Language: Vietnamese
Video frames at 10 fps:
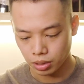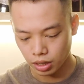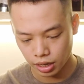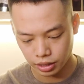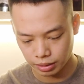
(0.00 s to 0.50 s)

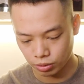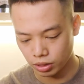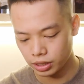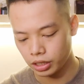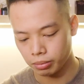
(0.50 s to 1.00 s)
mở ra xem
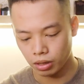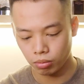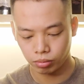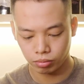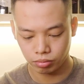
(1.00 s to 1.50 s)
có cái gì mà
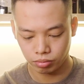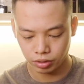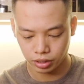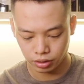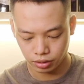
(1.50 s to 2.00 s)
ông
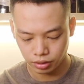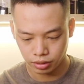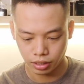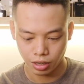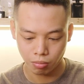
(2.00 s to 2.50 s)

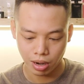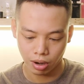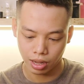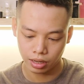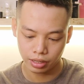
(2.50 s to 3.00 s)
này ông
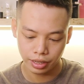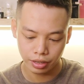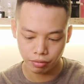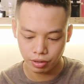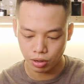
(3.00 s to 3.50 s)
bảo là nên
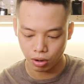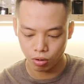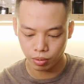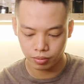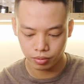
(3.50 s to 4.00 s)
review cả hộp